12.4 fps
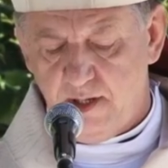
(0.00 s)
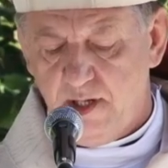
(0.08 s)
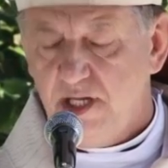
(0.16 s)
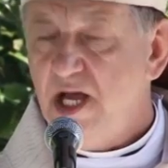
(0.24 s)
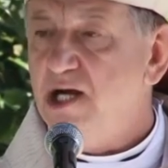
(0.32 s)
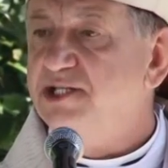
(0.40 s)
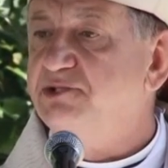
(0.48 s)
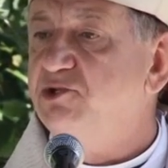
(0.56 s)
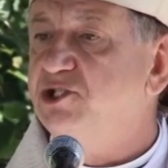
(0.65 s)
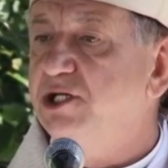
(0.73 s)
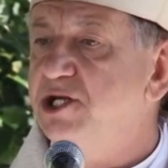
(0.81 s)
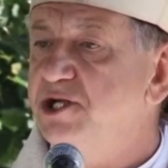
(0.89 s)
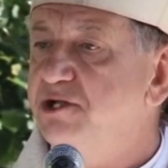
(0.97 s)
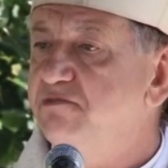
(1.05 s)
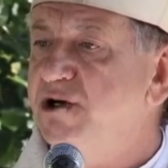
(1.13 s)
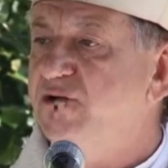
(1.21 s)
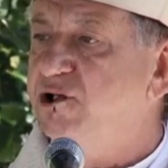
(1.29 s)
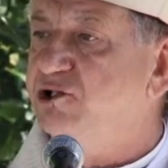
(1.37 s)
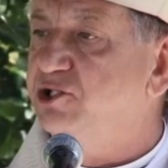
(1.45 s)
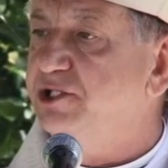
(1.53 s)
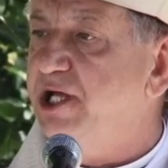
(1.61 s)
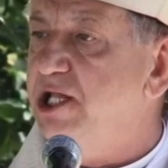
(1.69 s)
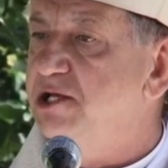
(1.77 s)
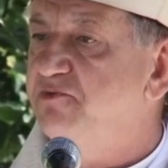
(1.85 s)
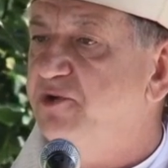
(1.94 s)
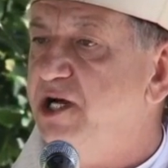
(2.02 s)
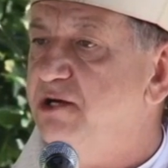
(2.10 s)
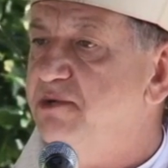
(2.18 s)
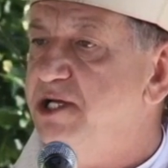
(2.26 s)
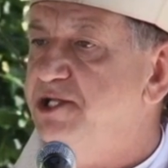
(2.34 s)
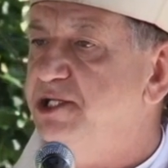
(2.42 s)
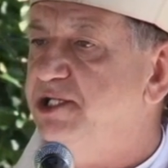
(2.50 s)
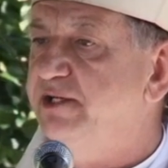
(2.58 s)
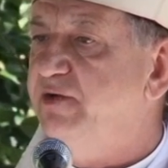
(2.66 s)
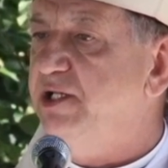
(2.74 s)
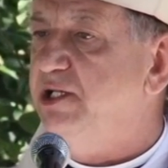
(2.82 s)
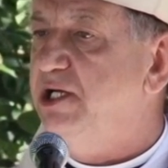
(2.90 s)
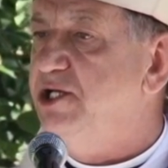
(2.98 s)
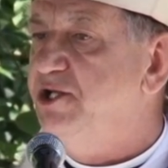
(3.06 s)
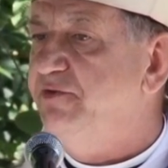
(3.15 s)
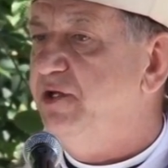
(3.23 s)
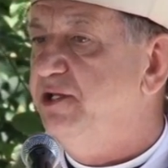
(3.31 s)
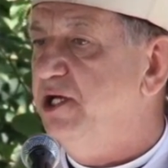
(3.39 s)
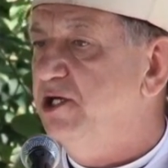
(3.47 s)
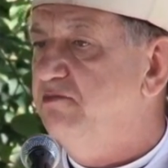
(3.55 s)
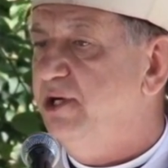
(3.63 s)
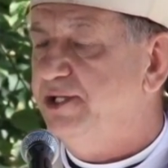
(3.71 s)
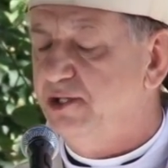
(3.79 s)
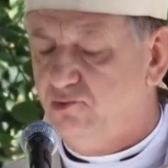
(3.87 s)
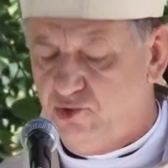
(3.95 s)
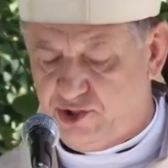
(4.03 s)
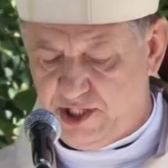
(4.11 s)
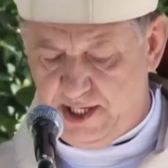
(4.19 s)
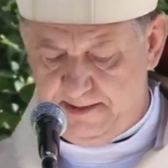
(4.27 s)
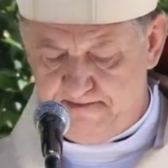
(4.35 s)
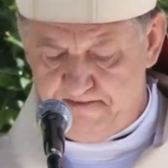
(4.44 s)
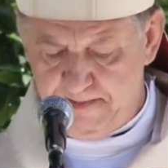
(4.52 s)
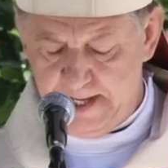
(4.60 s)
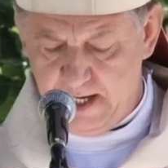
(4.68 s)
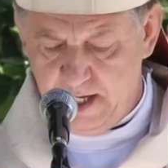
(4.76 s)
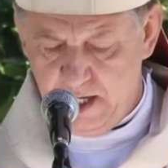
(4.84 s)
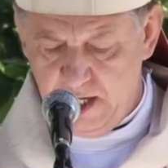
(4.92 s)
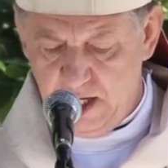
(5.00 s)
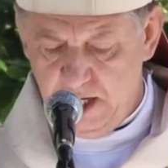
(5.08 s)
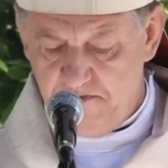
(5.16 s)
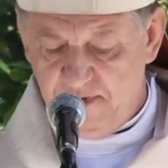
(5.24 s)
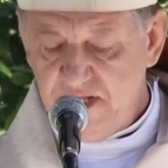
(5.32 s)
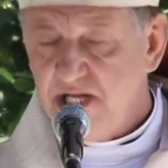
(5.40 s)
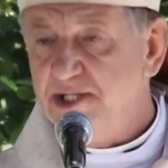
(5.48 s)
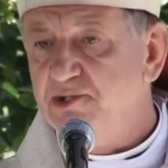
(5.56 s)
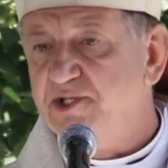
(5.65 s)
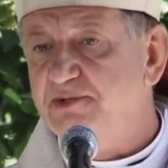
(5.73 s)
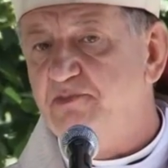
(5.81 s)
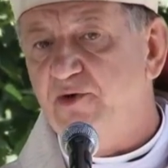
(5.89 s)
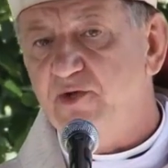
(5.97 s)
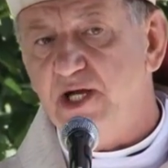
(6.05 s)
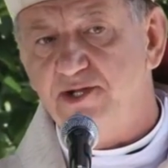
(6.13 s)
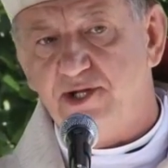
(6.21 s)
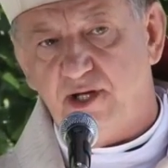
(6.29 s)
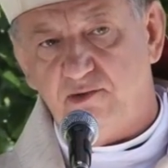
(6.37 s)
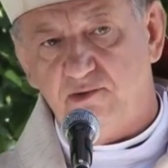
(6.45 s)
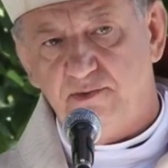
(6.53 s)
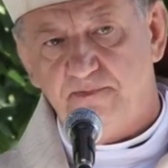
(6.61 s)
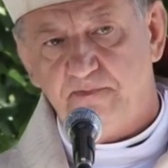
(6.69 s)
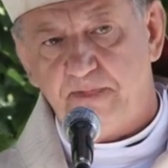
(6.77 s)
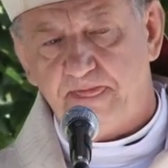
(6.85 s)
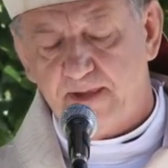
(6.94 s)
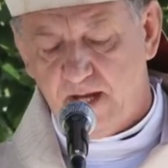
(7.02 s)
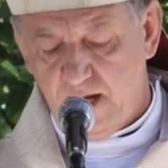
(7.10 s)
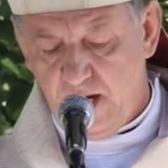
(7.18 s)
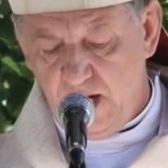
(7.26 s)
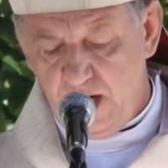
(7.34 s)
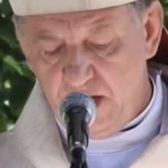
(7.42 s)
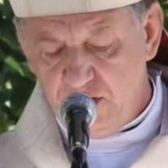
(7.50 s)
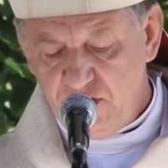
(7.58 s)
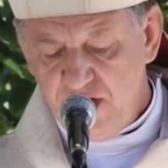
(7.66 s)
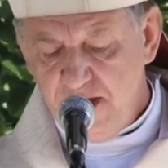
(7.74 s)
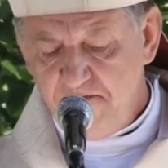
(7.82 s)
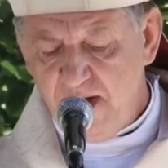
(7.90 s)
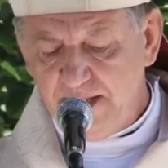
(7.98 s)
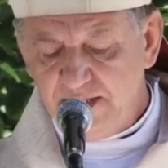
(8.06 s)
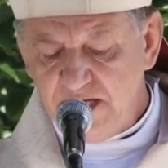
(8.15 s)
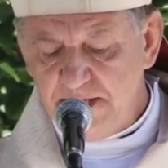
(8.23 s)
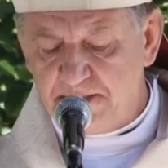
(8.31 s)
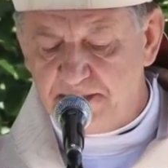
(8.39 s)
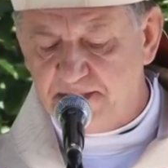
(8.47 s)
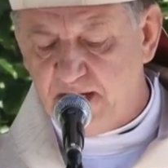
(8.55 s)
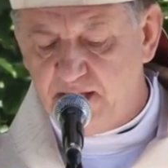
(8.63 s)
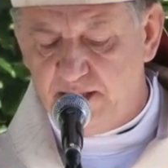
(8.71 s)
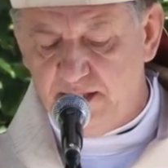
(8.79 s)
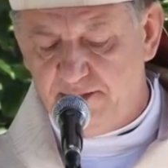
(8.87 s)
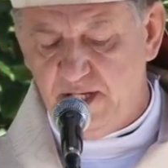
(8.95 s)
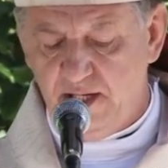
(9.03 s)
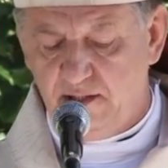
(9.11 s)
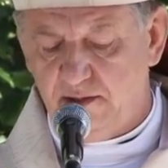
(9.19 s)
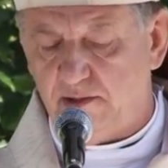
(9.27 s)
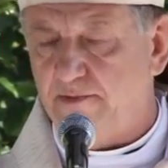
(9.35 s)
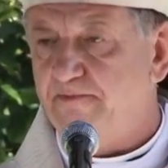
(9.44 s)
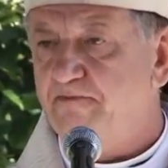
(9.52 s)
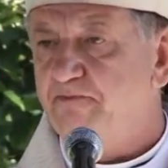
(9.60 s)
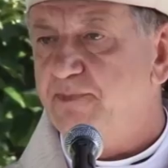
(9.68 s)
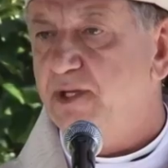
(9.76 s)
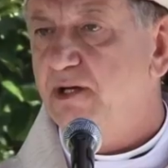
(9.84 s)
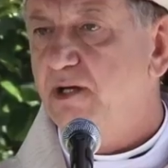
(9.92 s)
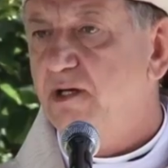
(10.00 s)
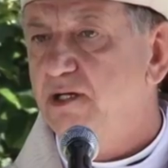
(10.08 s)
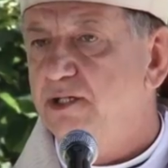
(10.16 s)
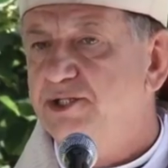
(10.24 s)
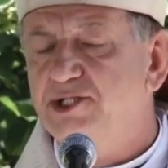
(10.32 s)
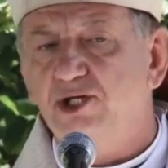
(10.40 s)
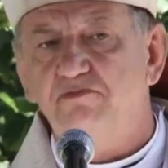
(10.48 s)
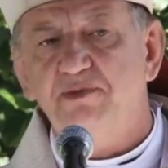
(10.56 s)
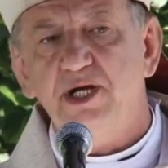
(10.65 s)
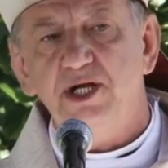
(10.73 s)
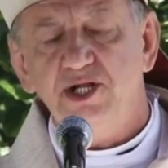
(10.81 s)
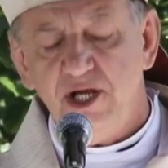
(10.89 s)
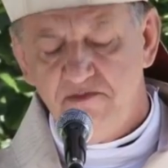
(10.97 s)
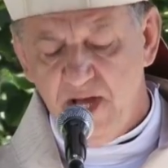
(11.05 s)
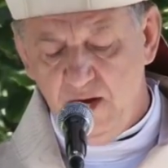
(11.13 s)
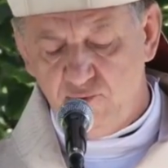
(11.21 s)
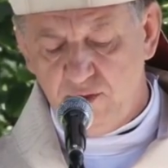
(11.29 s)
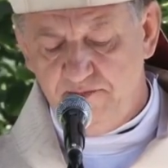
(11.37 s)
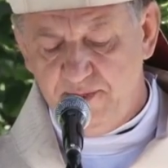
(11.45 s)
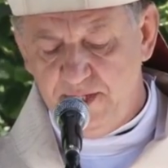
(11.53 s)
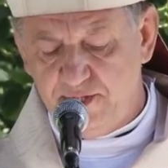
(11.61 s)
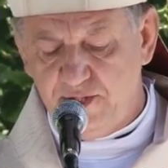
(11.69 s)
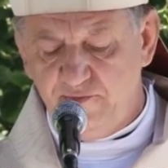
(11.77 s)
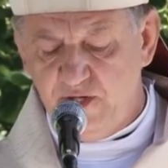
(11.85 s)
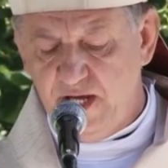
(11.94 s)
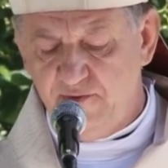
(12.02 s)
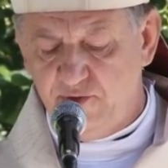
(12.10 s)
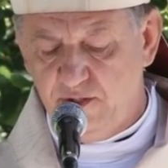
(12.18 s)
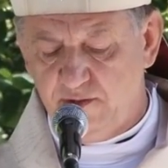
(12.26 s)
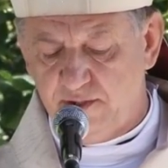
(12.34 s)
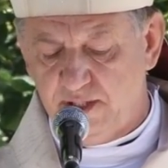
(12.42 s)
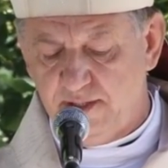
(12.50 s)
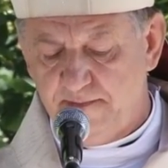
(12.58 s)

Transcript: Jak słyszeliśmy w odczytanym fragmencie z Ewangelii Świętego Mateusza, Pan Jezus powiedział: Nie ma nic zakrytego, co by nie miało być wyjawione,